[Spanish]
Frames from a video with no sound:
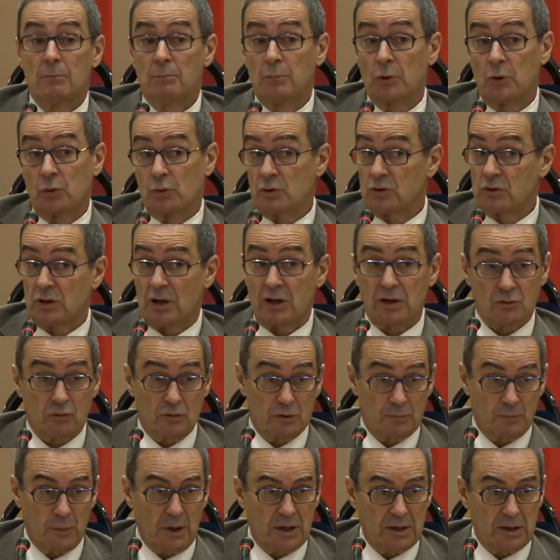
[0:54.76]
Pero no es el caso
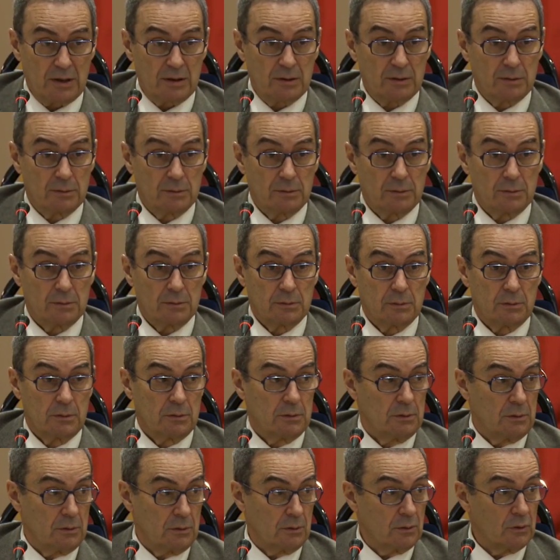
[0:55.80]
de España.
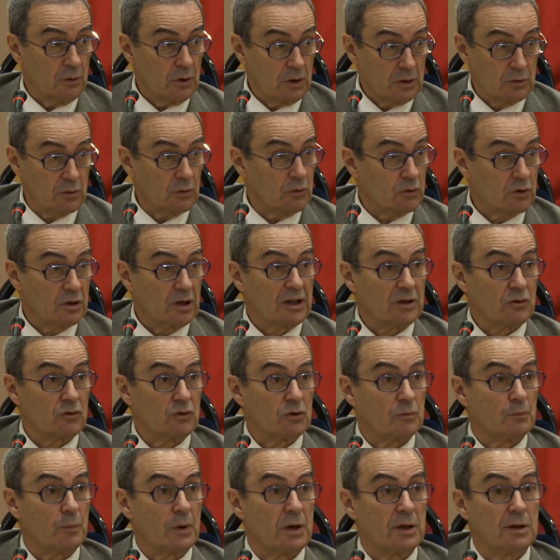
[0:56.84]
Esto no es el caso
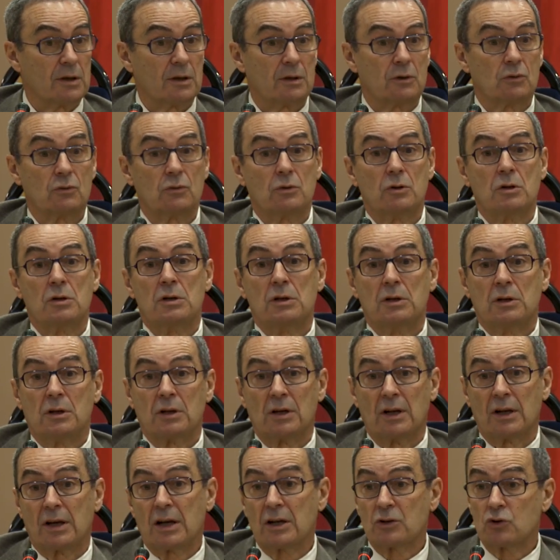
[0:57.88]
de España. ¿no?
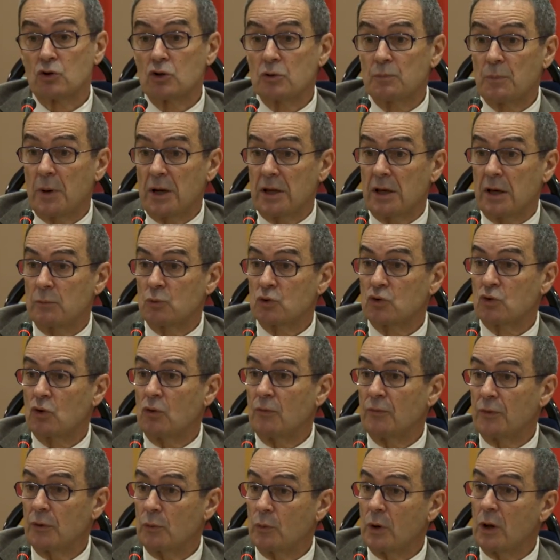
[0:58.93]
En el caso de España hemos
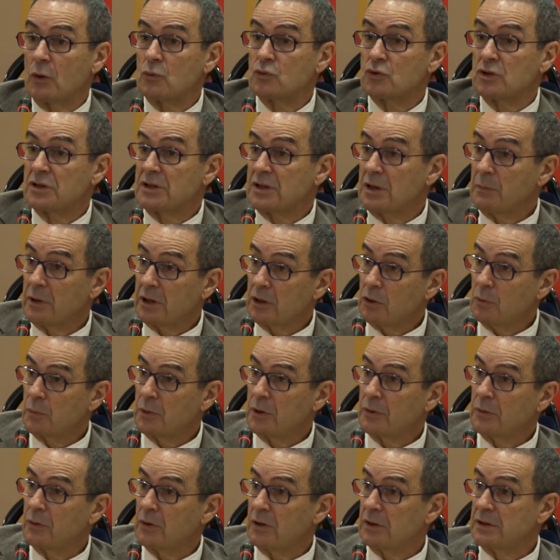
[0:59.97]
configurado un sistema de
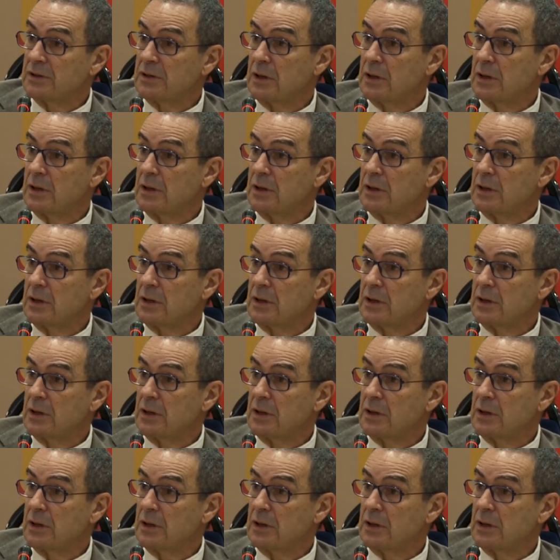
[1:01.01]
cooperación al